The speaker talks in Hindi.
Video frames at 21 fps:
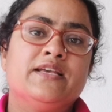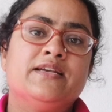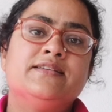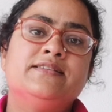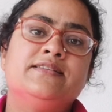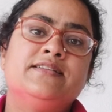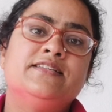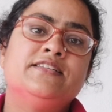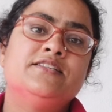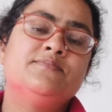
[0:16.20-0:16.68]

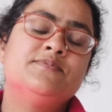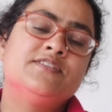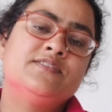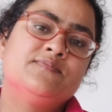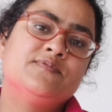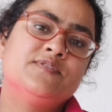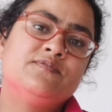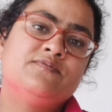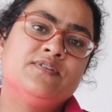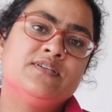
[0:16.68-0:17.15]
इस सीरीज़ में
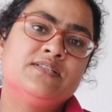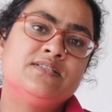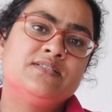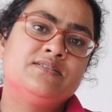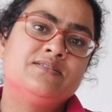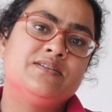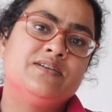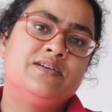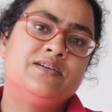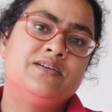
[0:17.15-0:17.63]
सबसे
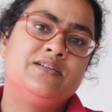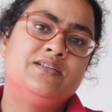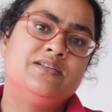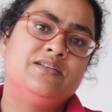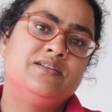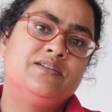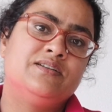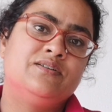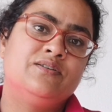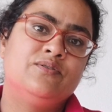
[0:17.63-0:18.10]
फर्स्ट
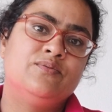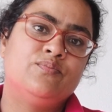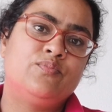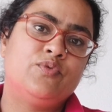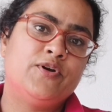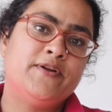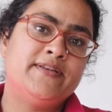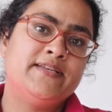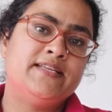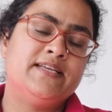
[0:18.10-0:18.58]

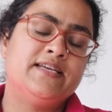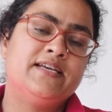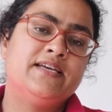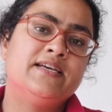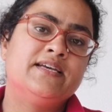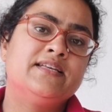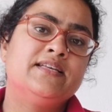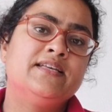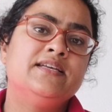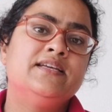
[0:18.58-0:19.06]
पॉइंट uh, ये
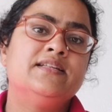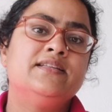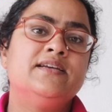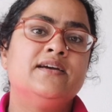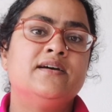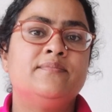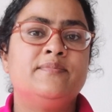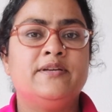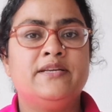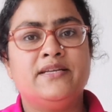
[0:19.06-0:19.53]
है कि
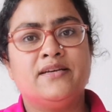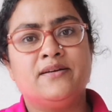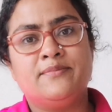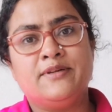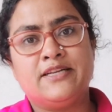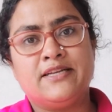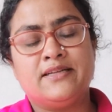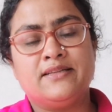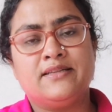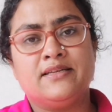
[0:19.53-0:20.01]
यदि आप इंडिया
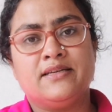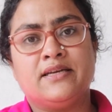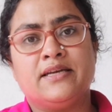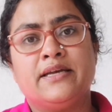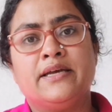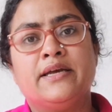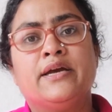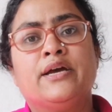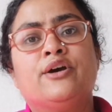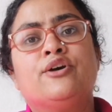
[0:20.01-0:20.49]
में रहते
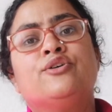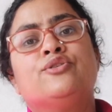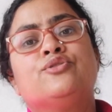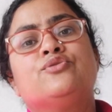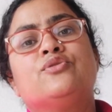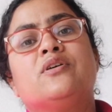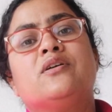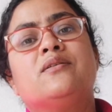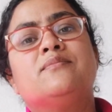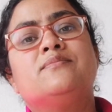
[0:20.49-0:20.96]
हैं
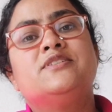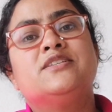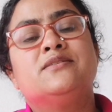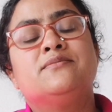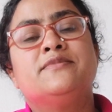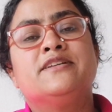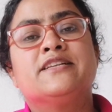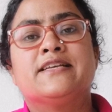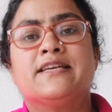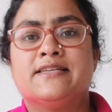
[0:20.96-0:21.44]
तो आप
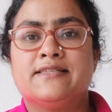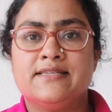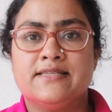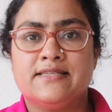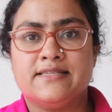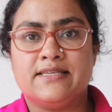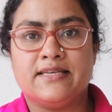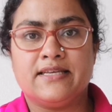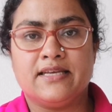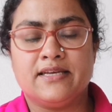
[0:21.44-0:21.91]
जर्मन
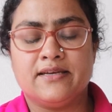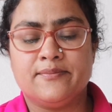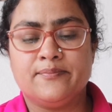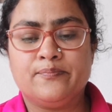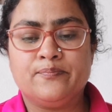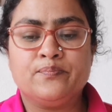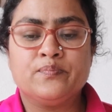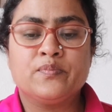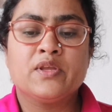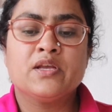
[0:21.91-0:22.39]
कैसे
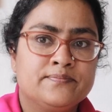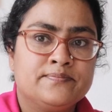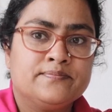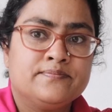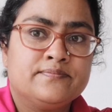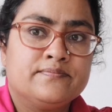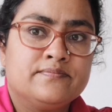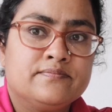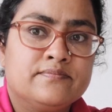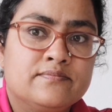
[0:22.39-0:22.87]
सीखें
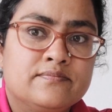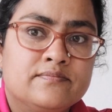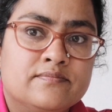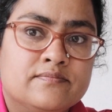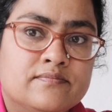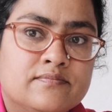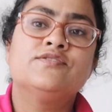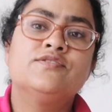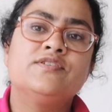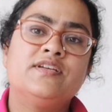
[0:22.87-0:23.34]

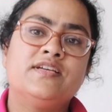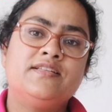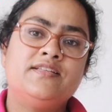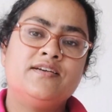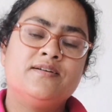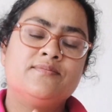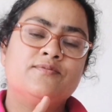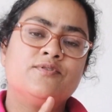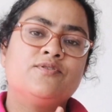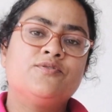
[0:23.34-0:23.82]
सो so,
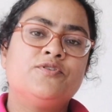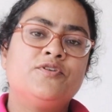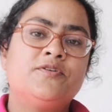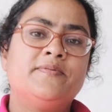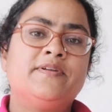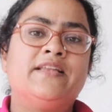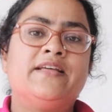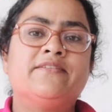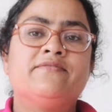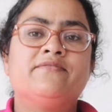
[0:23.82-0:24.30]
यदि आपको
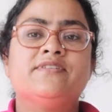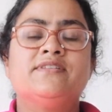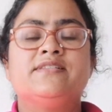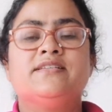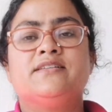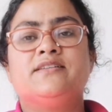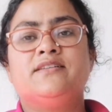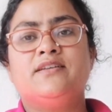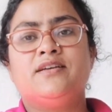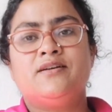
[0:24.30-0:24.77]
कोई भी लैंग्वेज
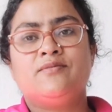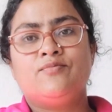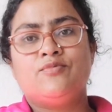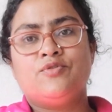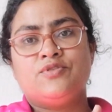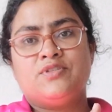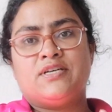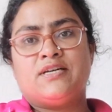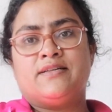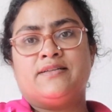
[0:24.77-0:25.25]
सीखनी है
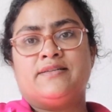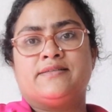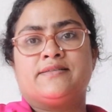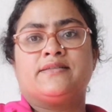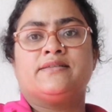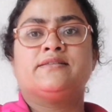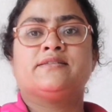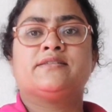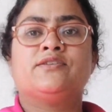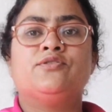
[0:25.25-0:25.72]
आपको चार
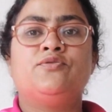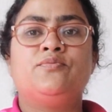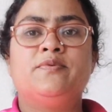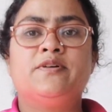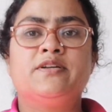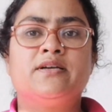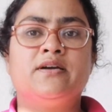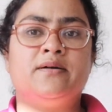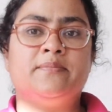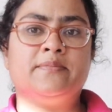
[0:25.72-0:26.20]
स्किल्स के
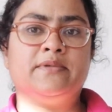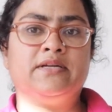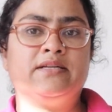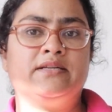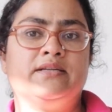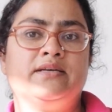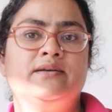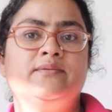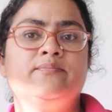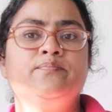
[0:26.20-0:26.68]
ऊपर काम
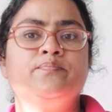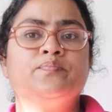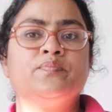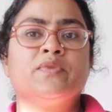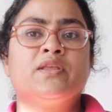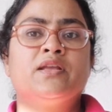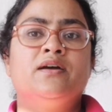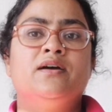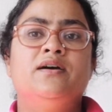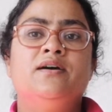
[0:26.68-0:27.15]
करना है
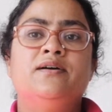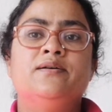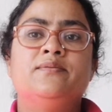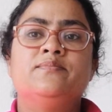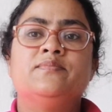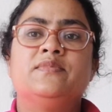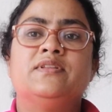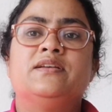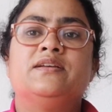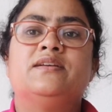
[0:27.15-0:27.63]

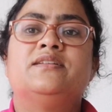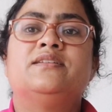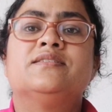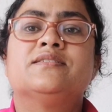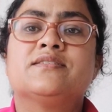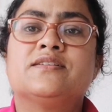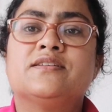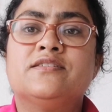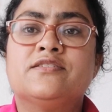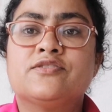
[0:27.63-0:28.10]
Um,
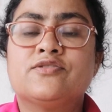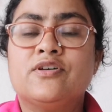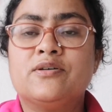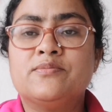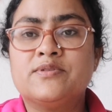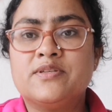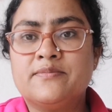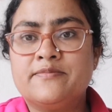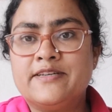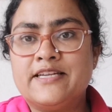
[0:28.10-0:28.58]
इन स्किल्स को
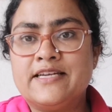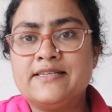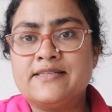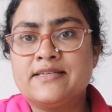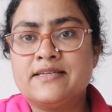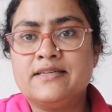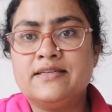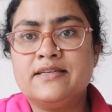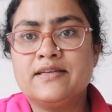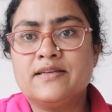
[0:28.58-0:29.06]
आप
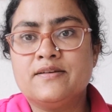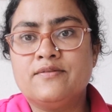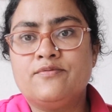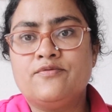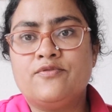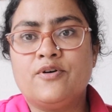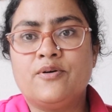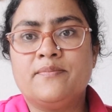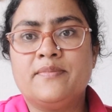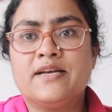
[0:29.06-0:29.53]
समराइज करने के
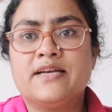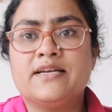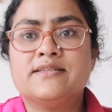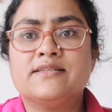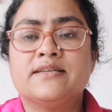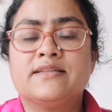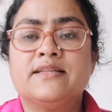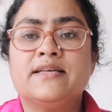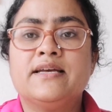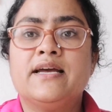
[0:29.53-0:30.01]
फॉर्म में कह
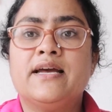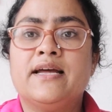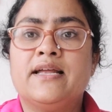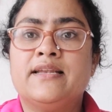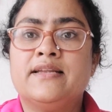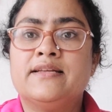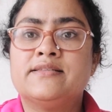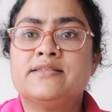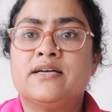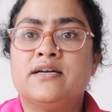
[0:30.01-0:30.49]
सकते
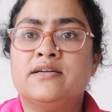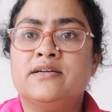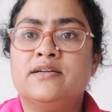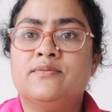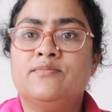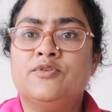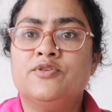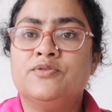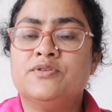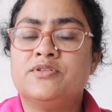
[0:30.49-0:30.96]
हैं एल एस आर
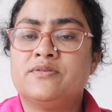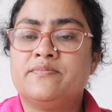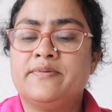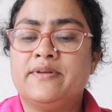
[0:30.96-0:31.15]
डब्ल्यू